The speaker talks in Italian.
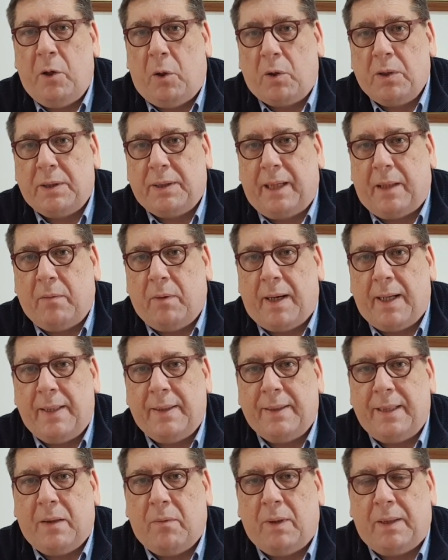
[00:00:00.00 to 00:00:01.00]
nostra
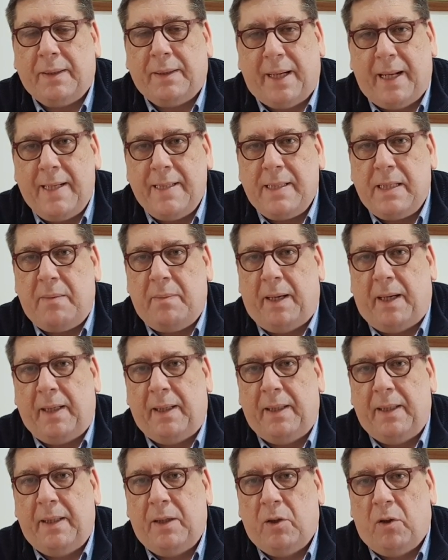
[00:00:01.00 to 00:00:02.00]
44esima
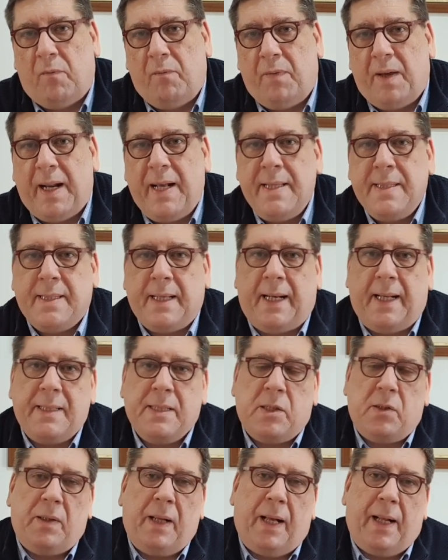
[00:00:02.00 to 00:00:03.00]
conferenza
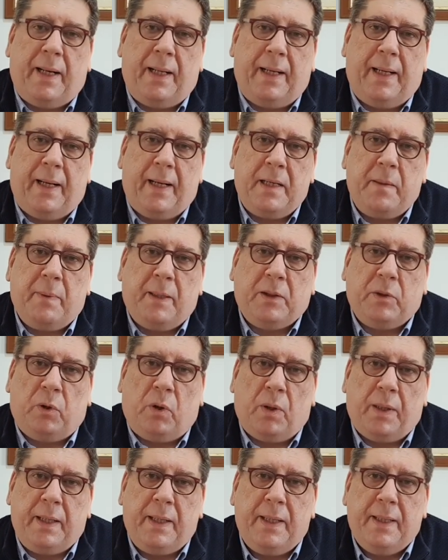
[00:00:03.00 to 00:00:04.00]
nazionale
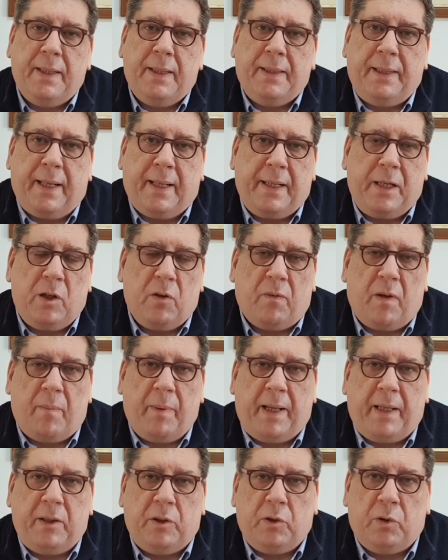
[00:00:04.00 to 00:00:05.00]
animatori del
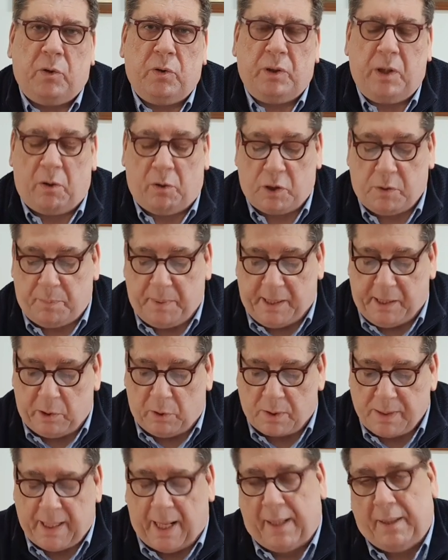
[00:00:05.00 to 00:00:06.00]
rinnovamento nello
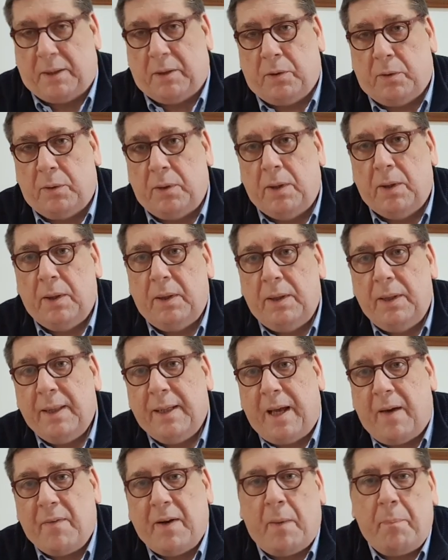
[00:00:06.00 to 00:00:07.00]
Spirito Santo
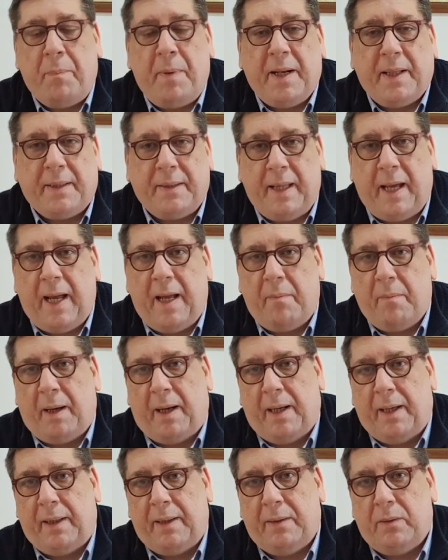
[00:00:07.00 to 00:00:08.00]
che avrà per
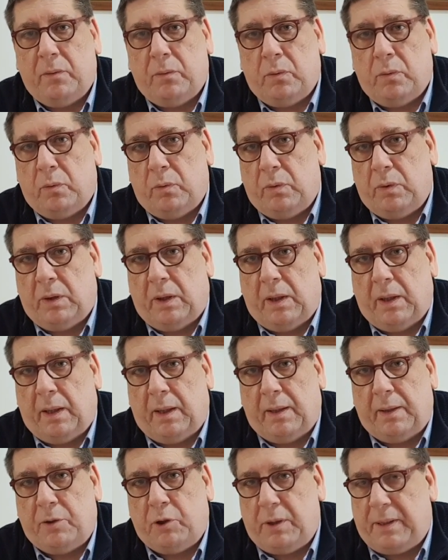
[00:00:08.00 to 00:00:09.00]
tema
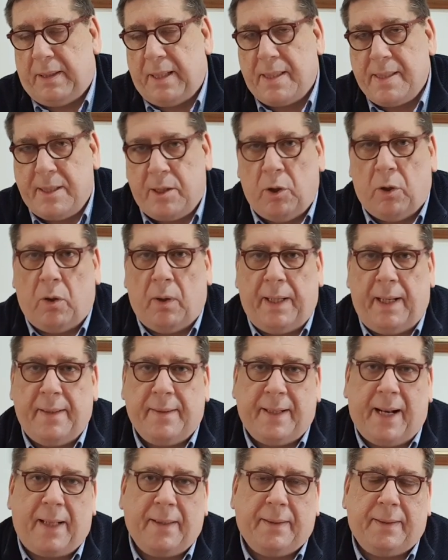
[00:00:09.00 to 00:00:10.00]
una citazione
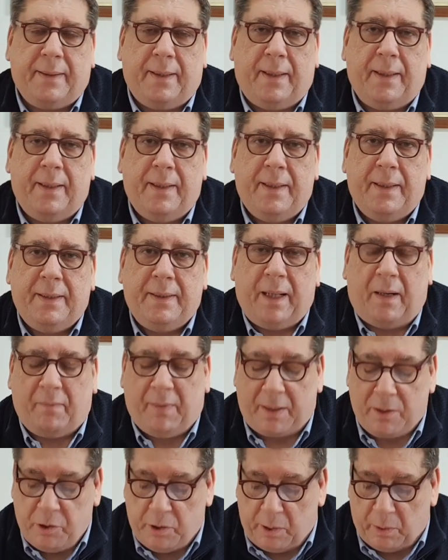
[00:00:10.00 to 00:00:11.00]
tratta dal
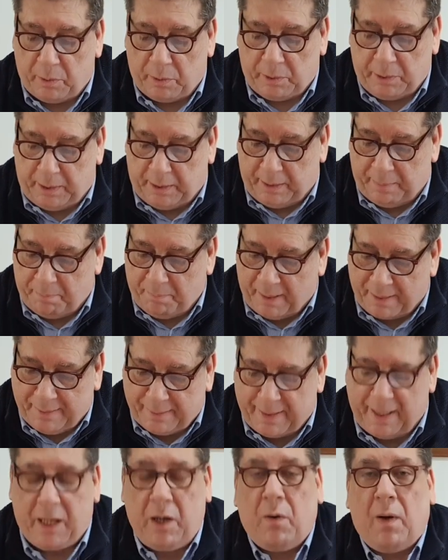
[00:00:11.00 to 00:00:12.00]
Vangelo di
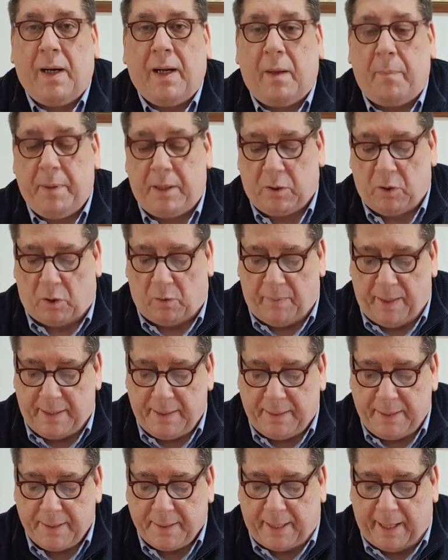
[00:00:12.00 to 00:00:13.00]
Matteo al capitolo
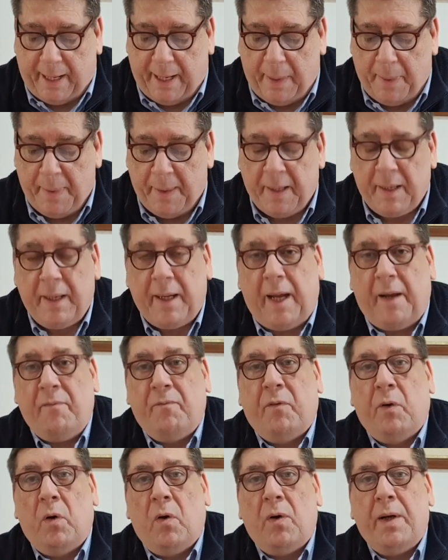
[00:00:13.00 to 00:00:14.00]
23 e
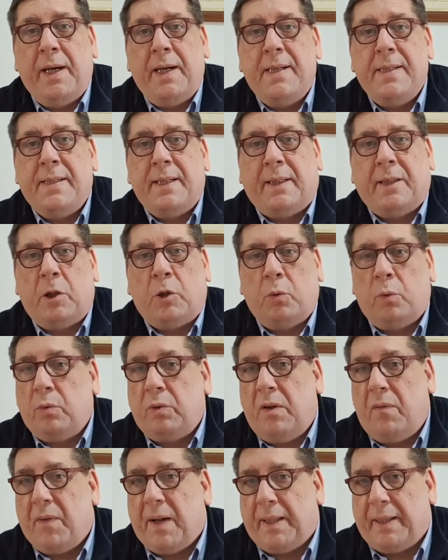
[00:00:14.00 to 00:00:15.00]
voi siete
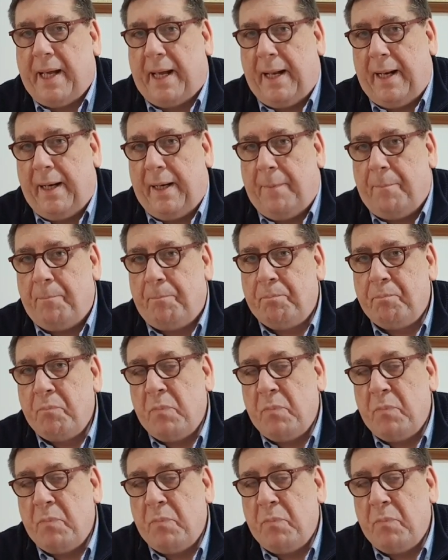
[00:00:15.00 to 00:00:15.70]
tutti fratelli.